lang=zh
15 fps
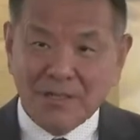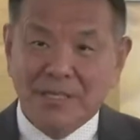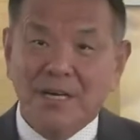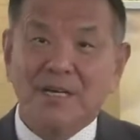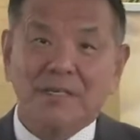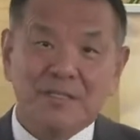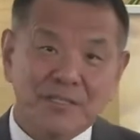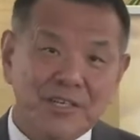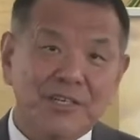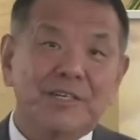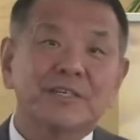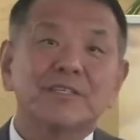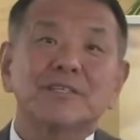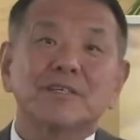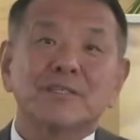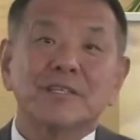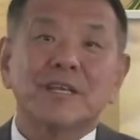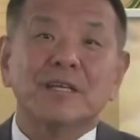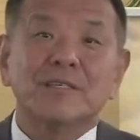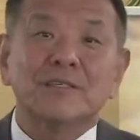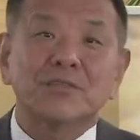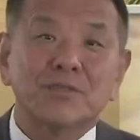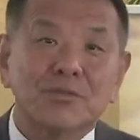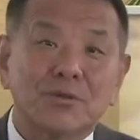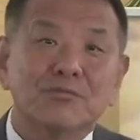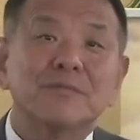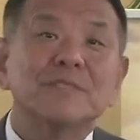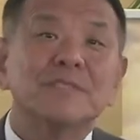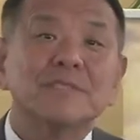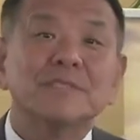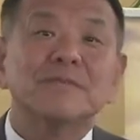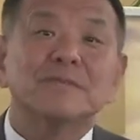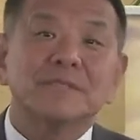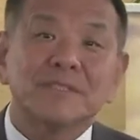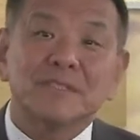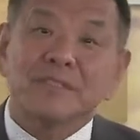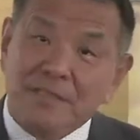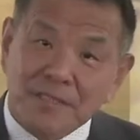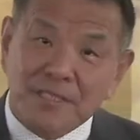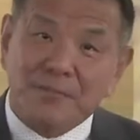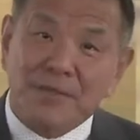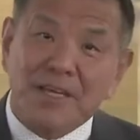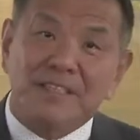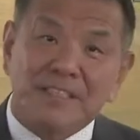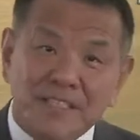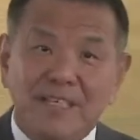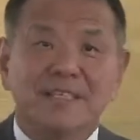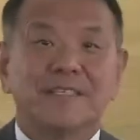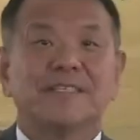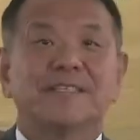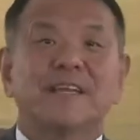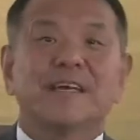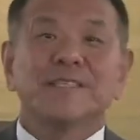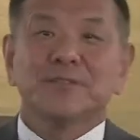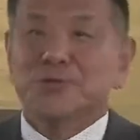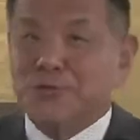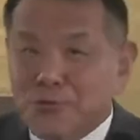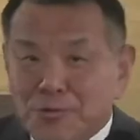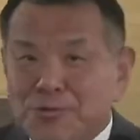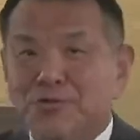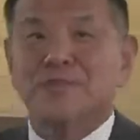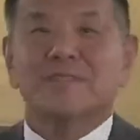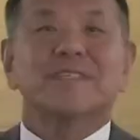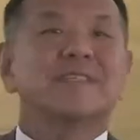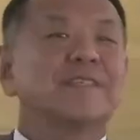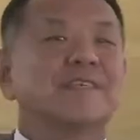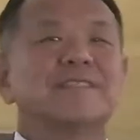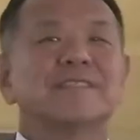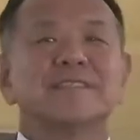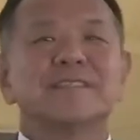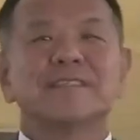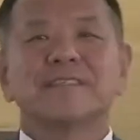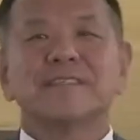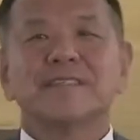让这个圣殿重新怎么样建立起来，就是我们说的这件事情，